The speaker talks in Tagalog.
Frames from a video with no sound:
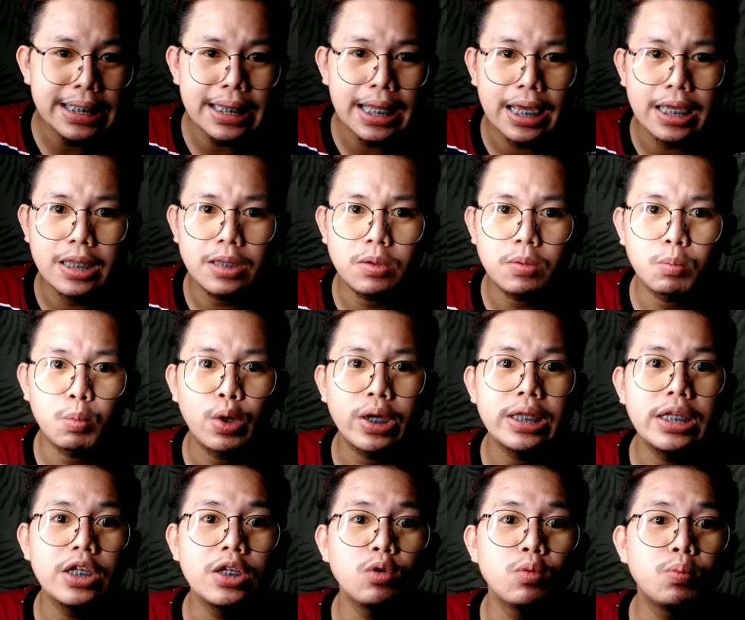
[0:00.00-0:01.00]
ring light,
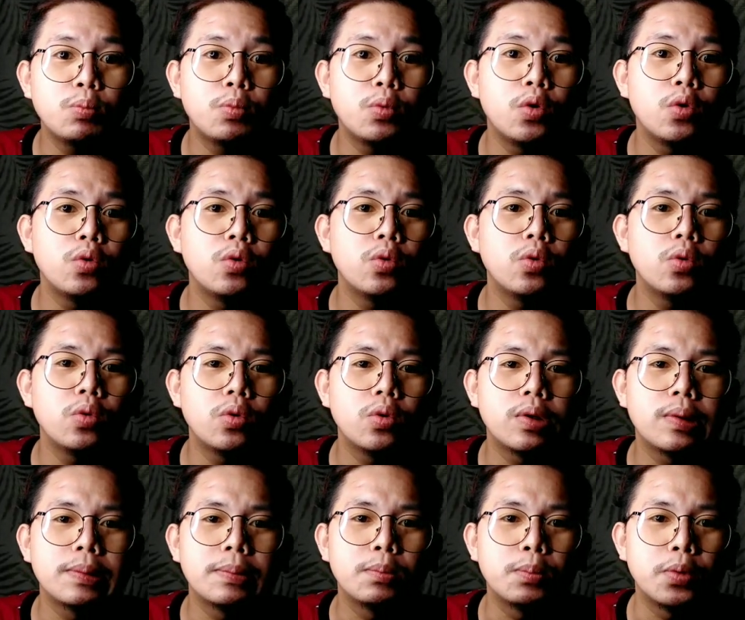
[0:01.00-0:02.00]
pwede nyo kung
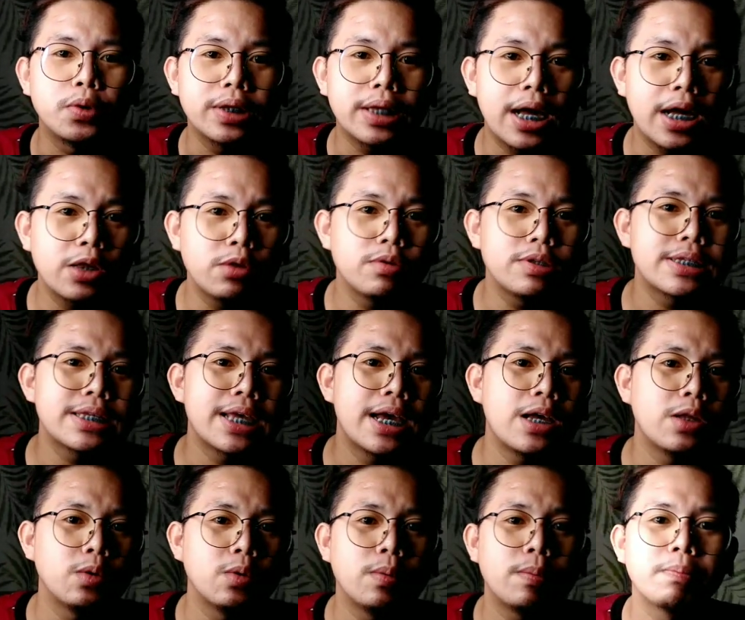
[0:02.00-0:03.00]
puntahan din
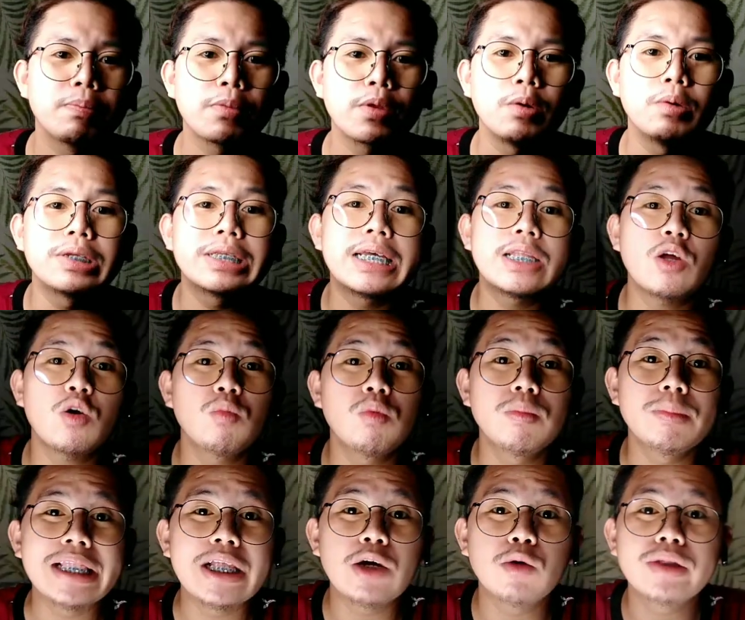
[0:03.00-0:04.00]
sa ano, kung saan
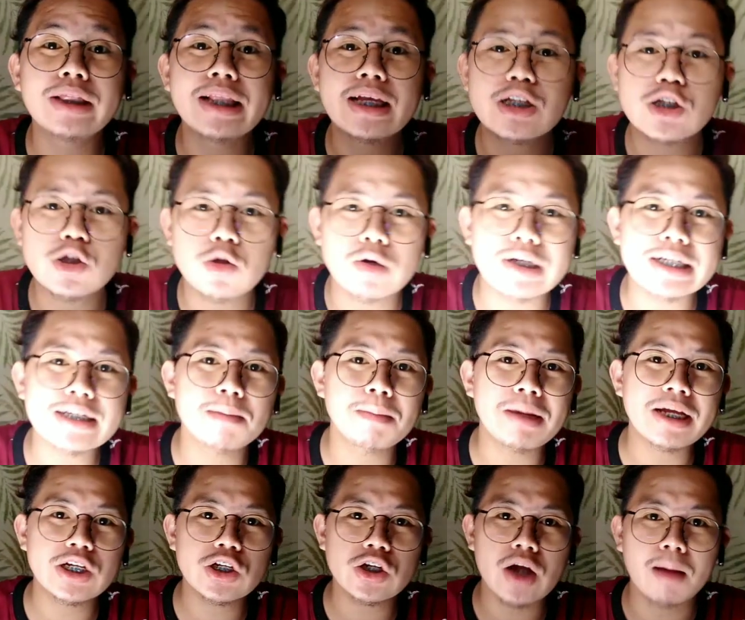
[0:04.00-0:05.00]
ako bumili online store sa
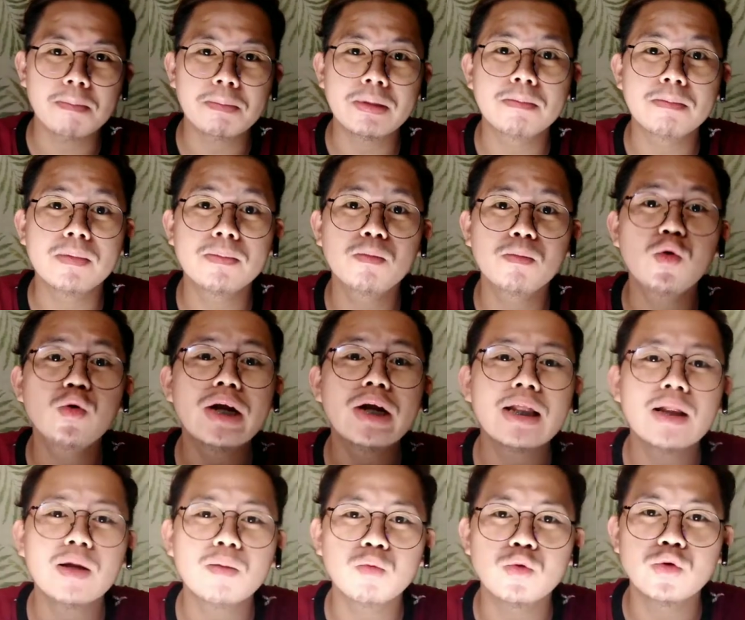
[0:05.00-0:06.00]
my Shopee.
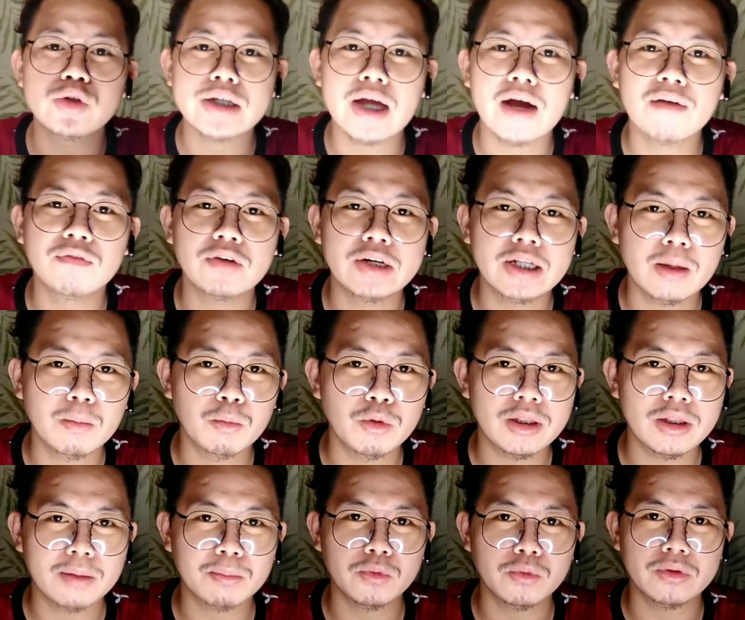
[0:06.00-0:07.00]
Mura lang po siya,
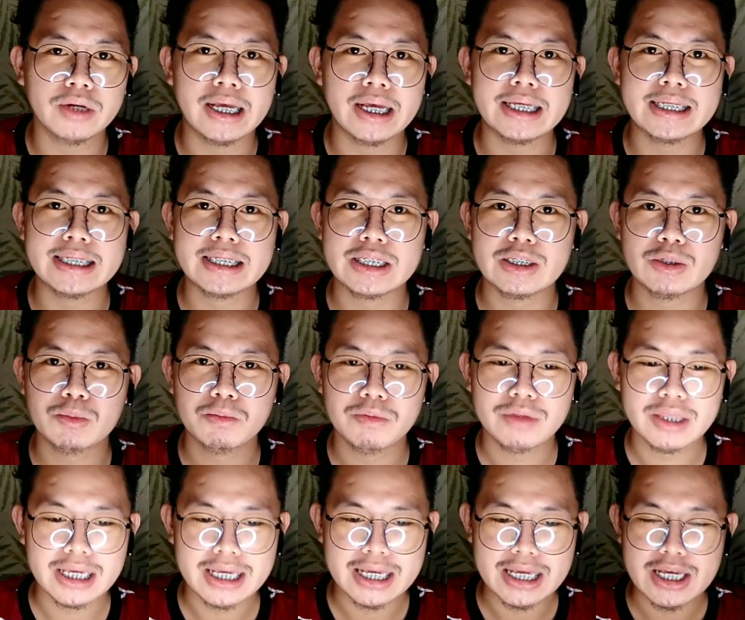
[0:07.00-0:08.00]
affordable lang po.
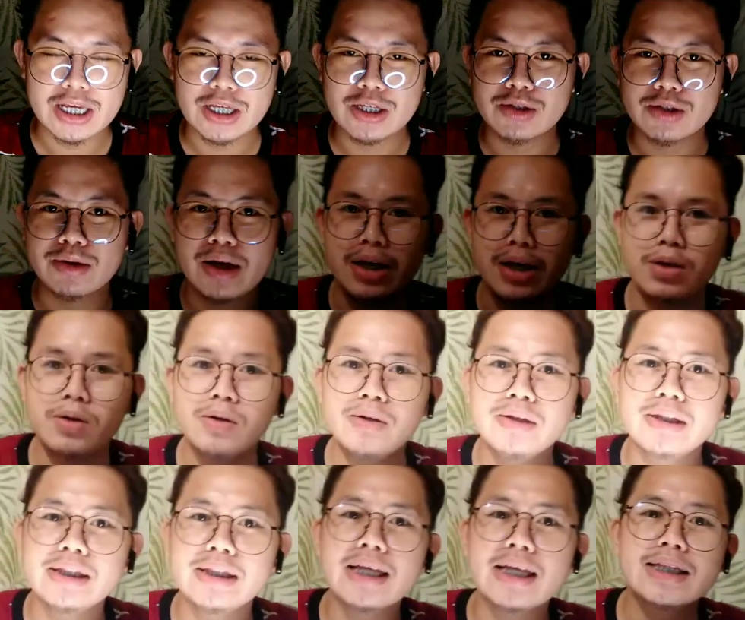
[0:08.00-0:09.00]
So,
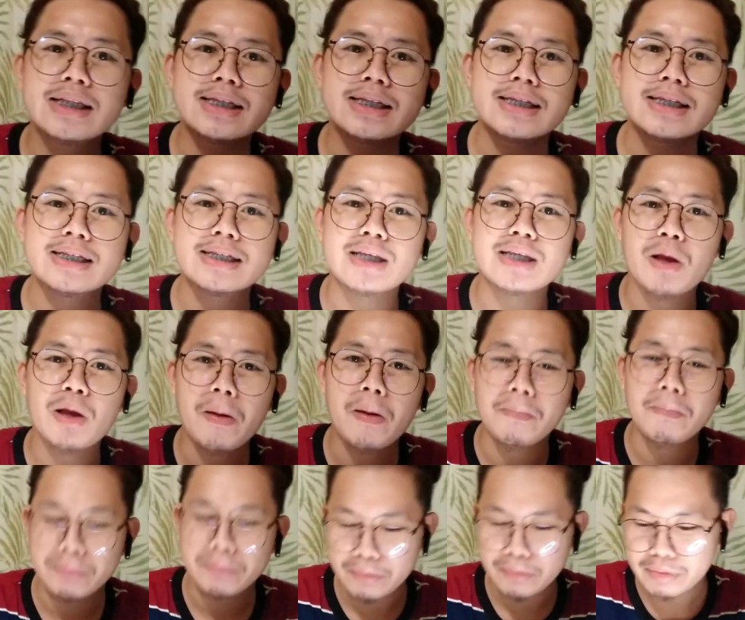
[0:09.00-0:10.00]
ayun, that's
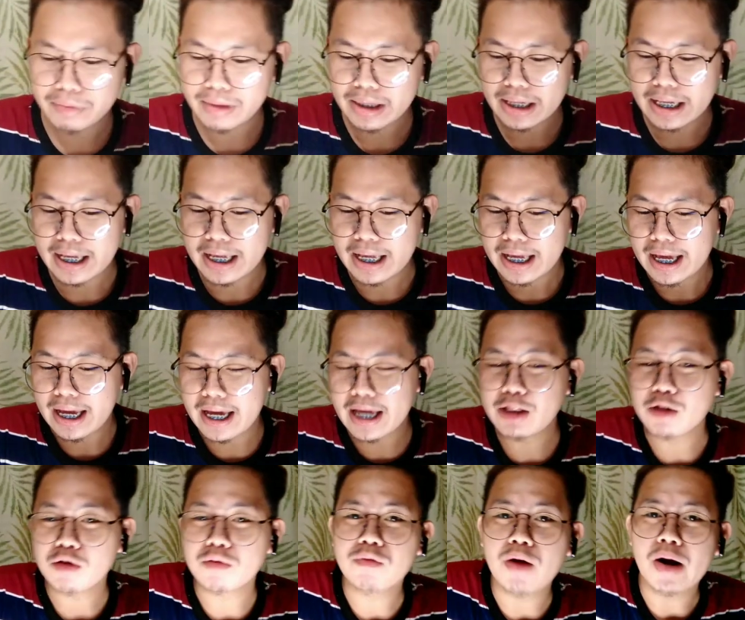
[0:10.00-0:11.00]

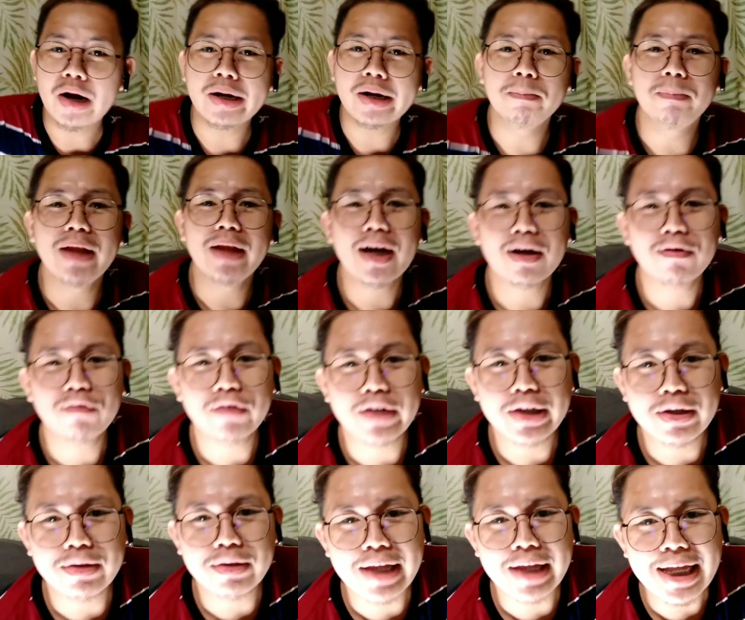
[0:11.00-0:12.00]
end of our vlog
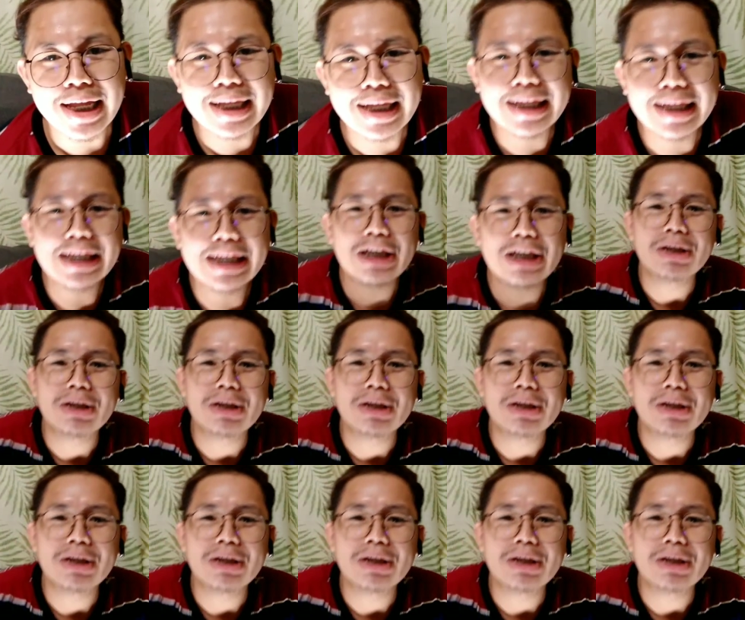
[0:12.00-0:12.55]
for today.